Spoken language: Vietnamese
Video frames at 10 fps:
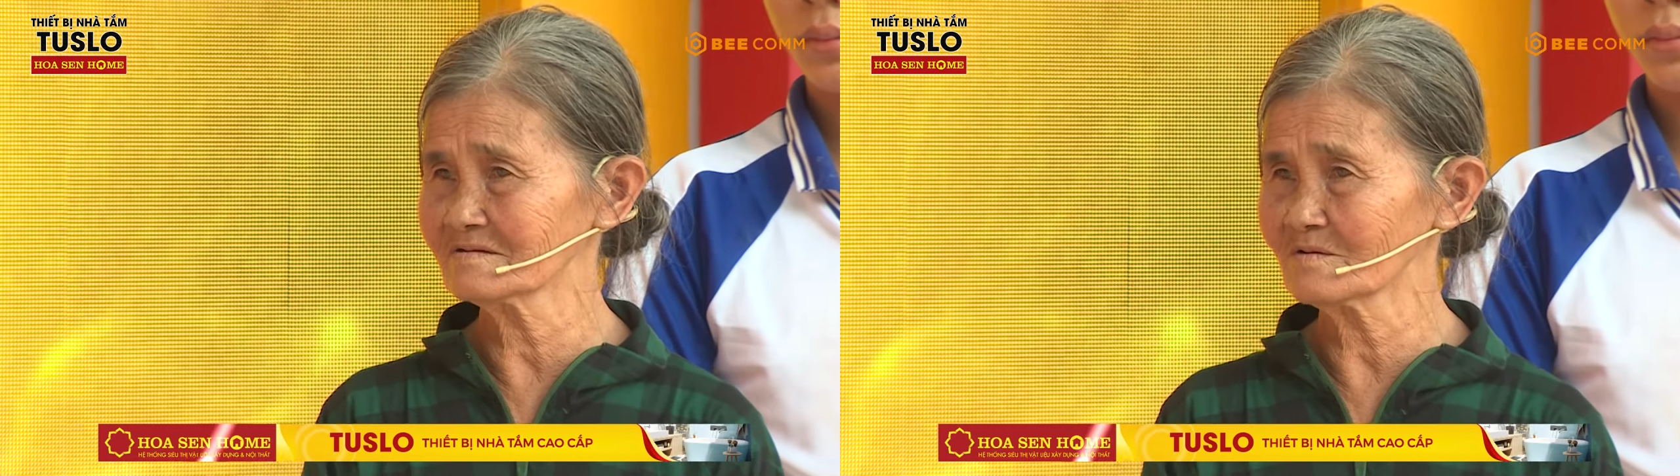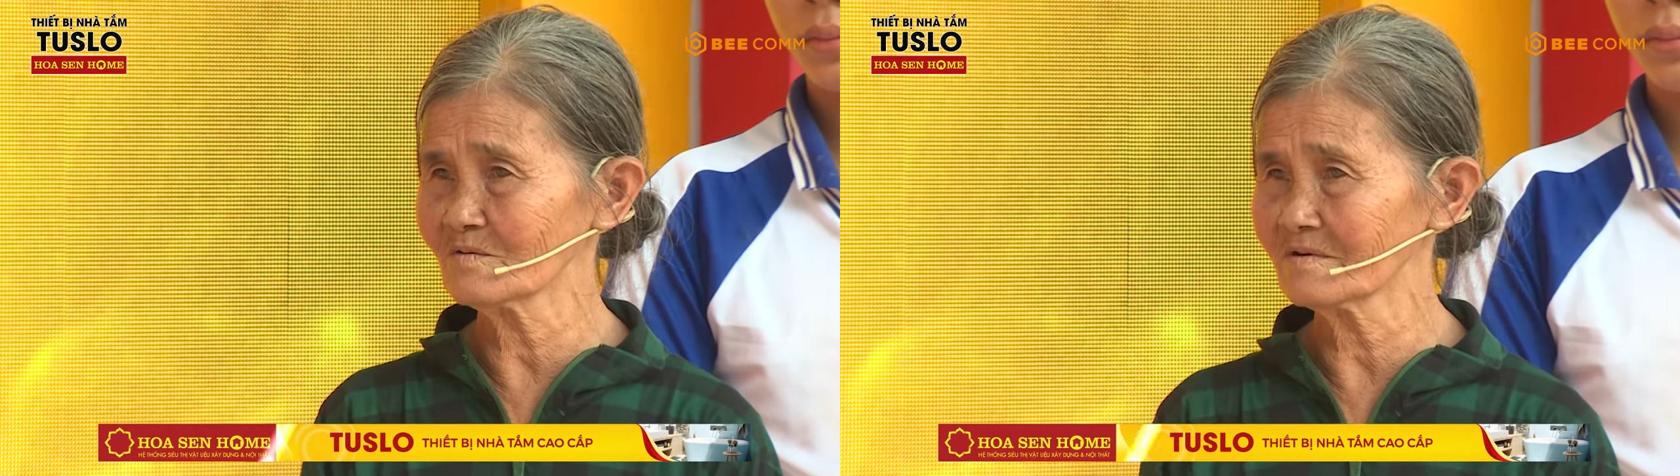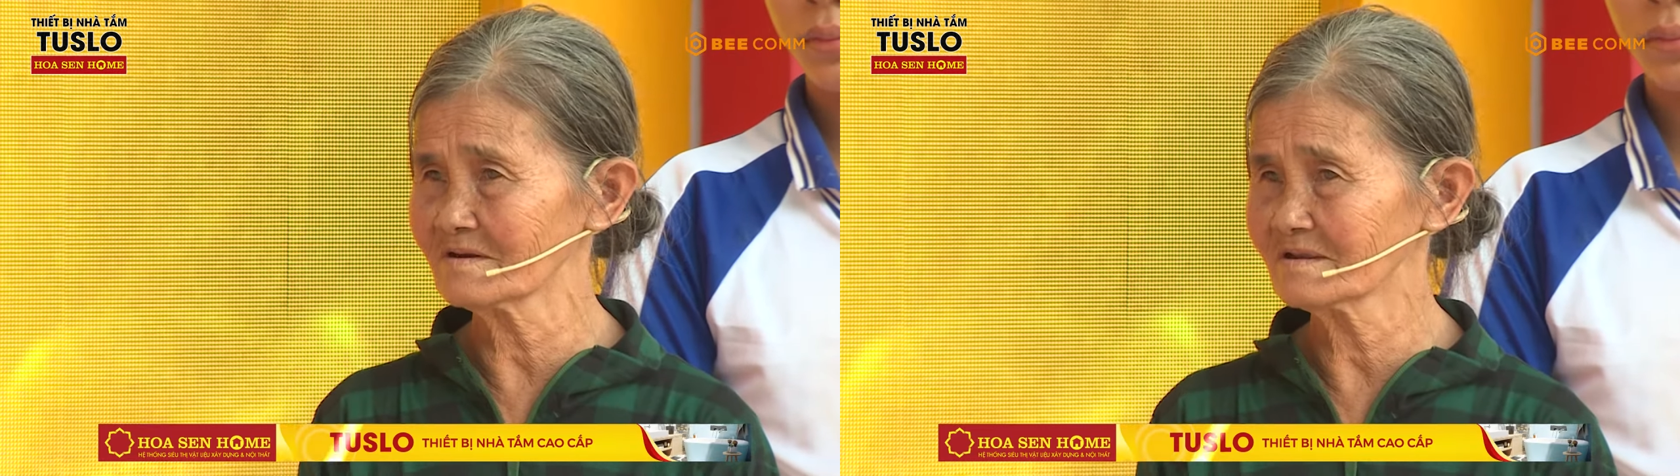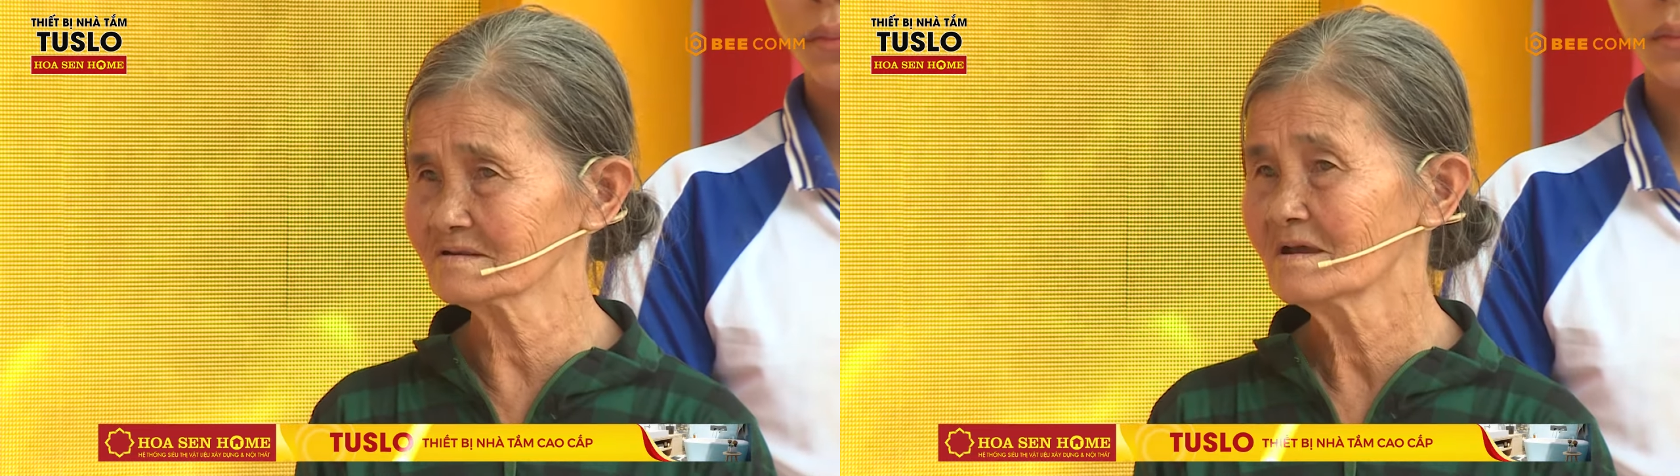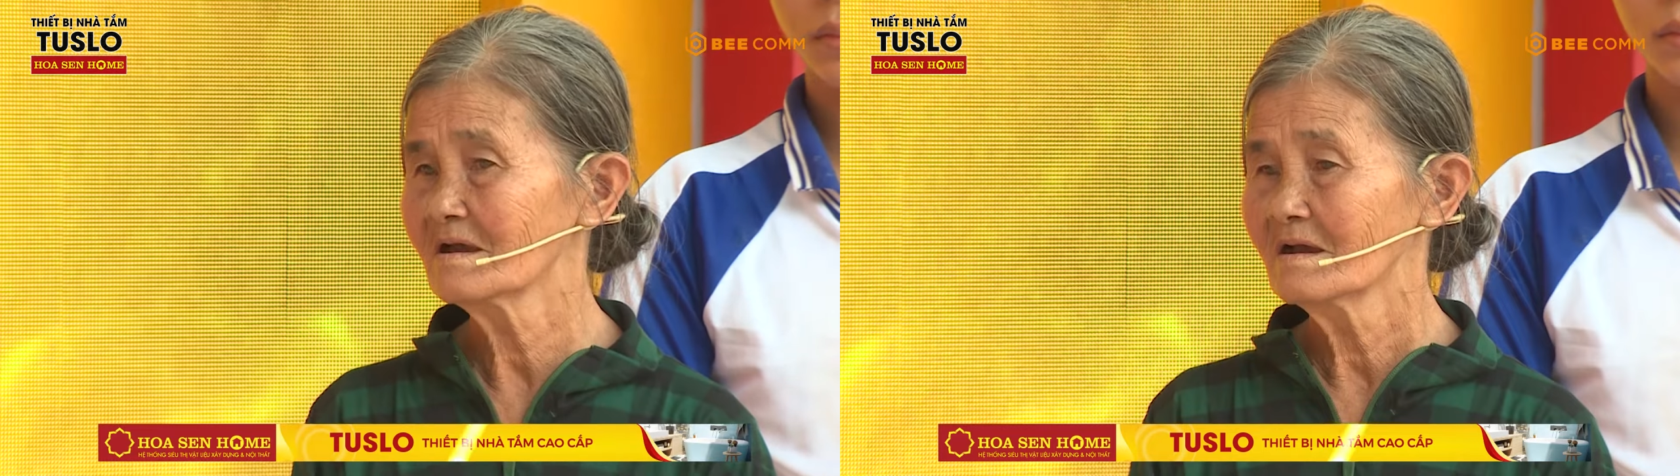chú rồi lên
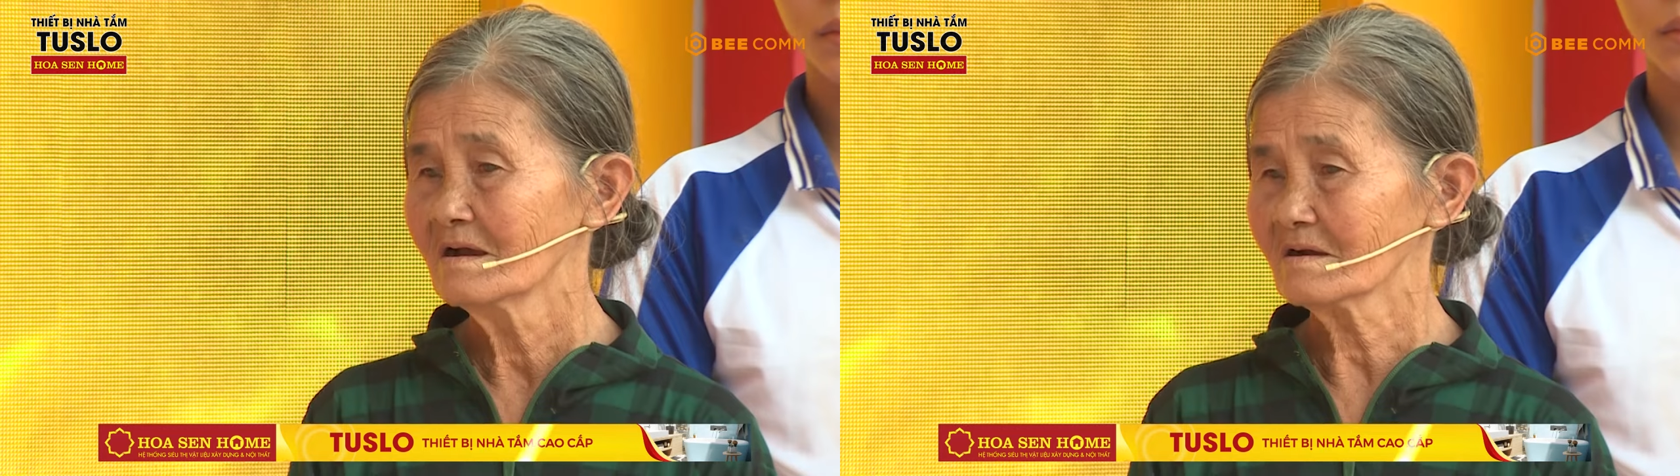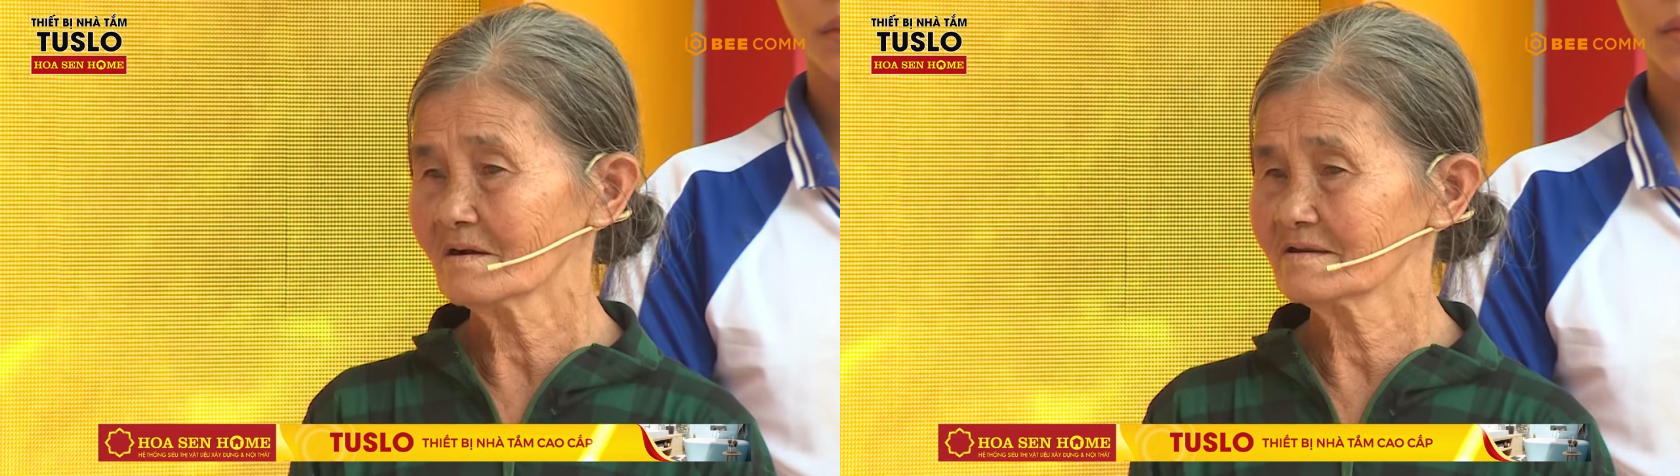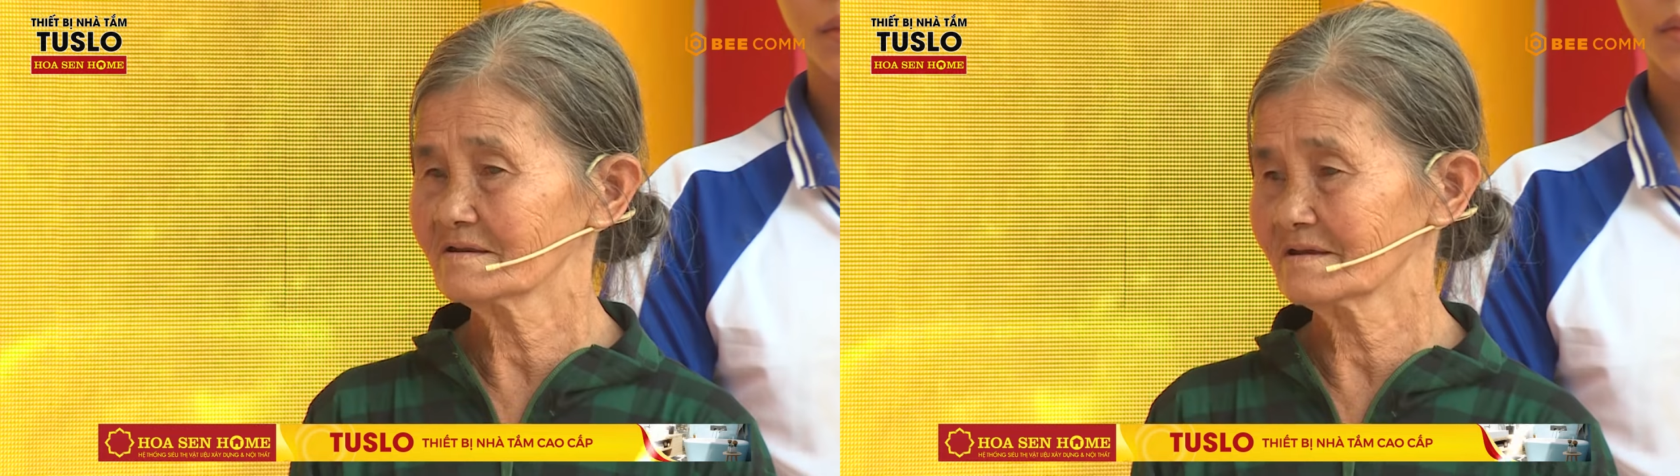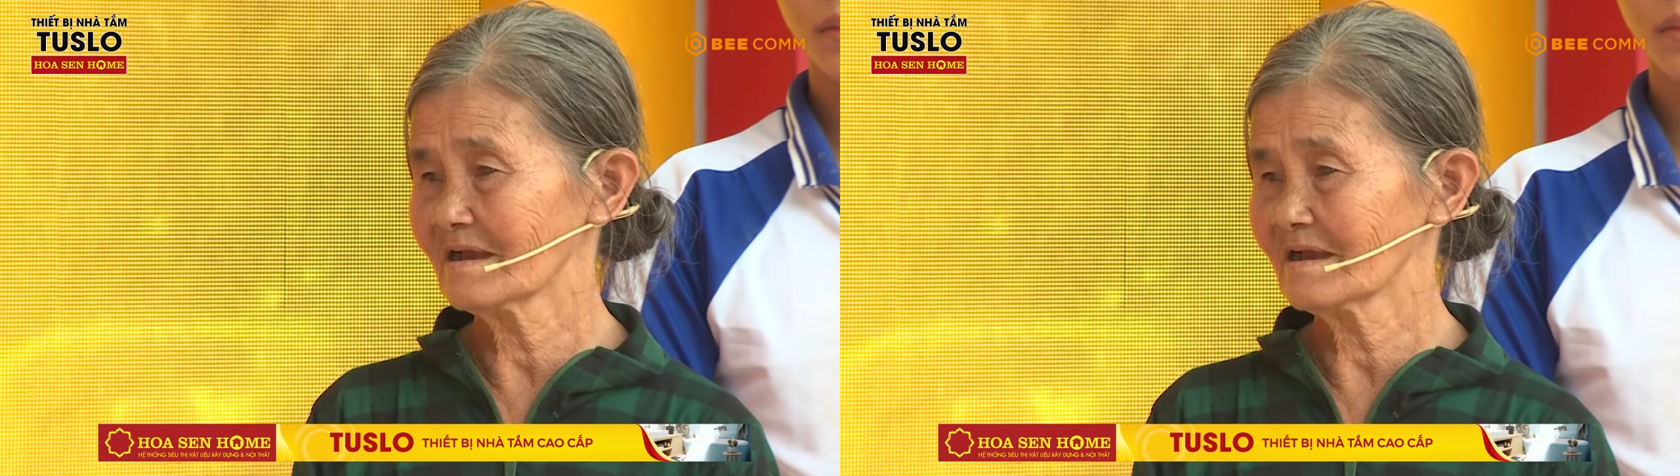rồi